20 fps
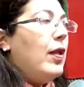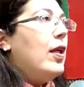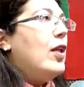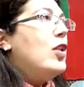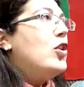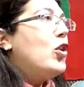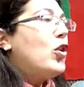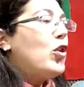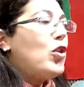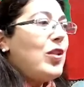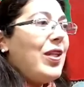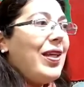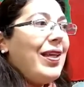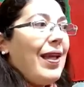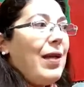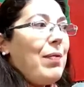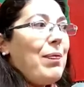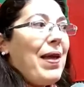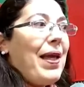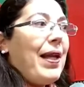yo sé que
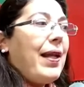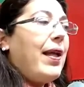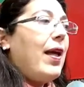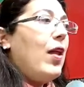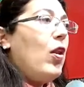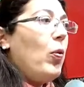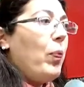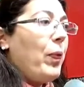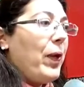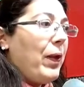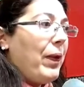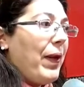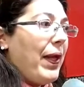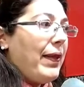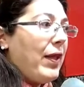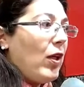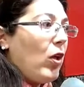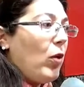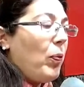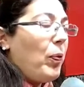hay mercado para
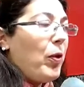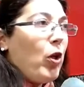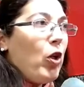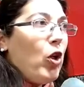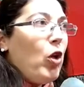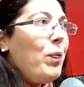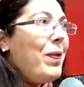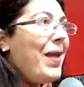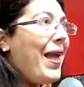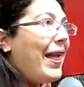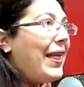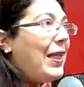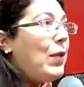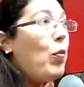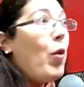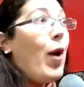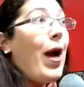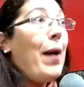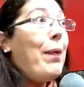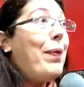venderlo, pero no me
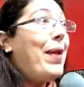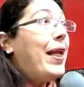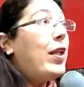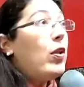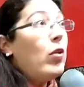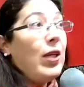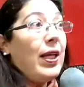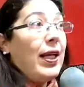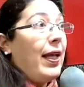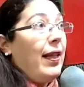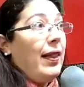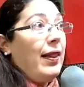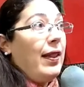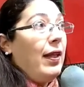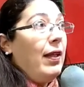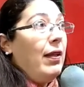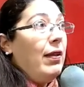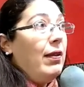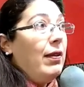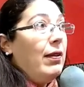animo a hablar con la
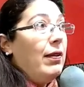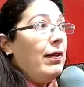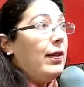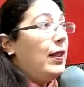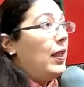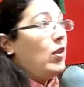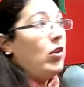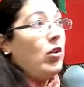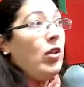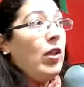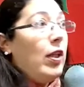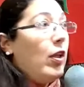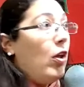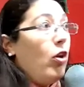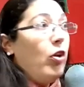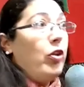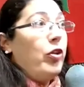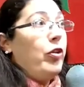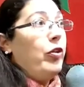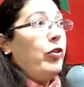gente. Y estoy en el horno.